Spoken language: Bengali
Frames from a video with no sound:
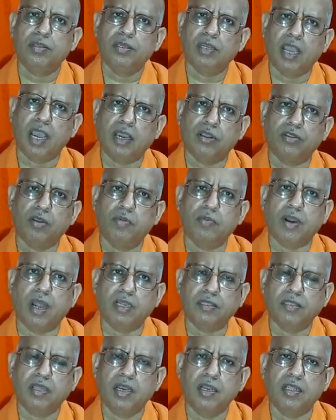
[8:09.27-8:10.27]
যে একদম
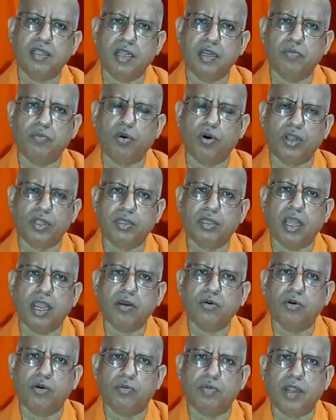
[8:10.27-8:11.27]
রাজধানী তিনি
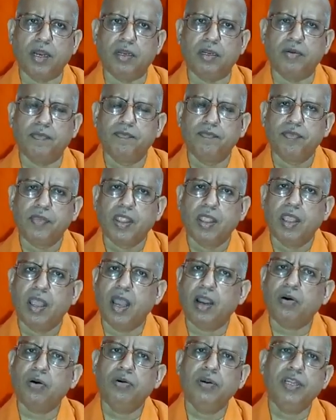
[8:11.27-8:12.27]
পরিত্যাগ করবেন
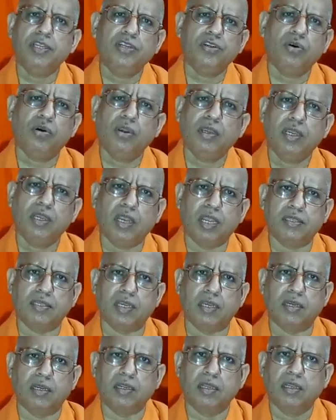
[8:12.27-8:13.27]
এখন নিঃস্ব হয়ে
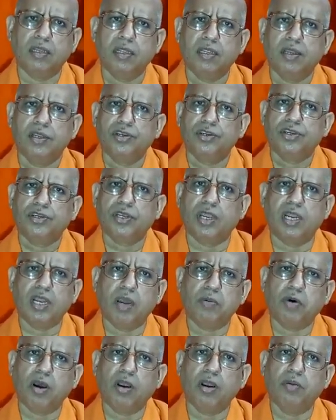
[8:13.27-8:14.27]
গেছেন
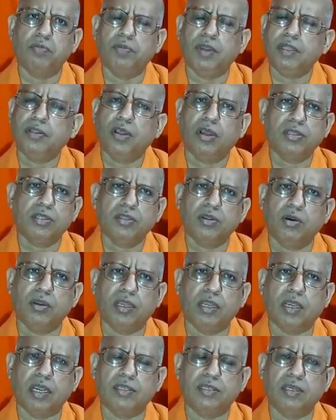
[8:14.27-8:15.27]
সেনাবল বিধ্বস্ত
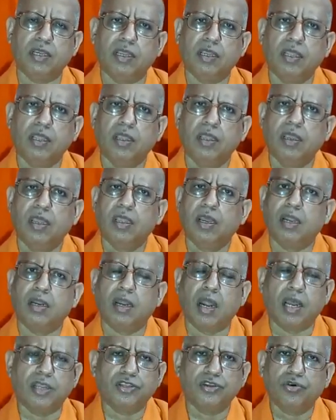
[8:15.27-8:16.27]
হয়ে গেছে
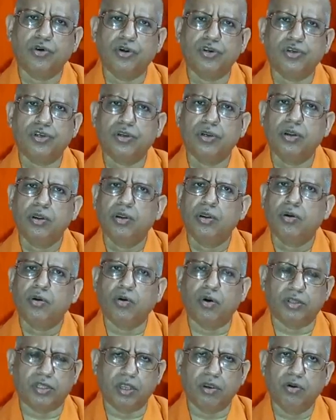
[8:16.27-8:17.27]
রাজকোষ
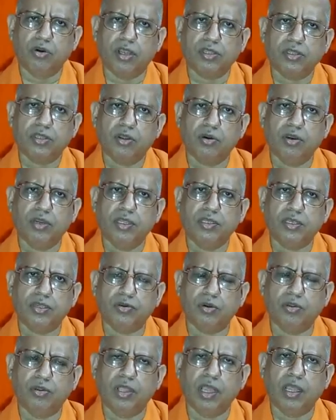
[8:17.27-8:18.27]
ক্ষতিগ্রস্ত হয়েছে
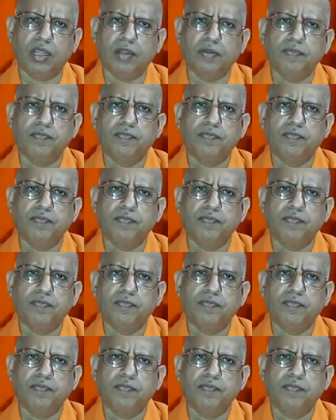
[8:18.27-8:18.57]
যুদ্ধে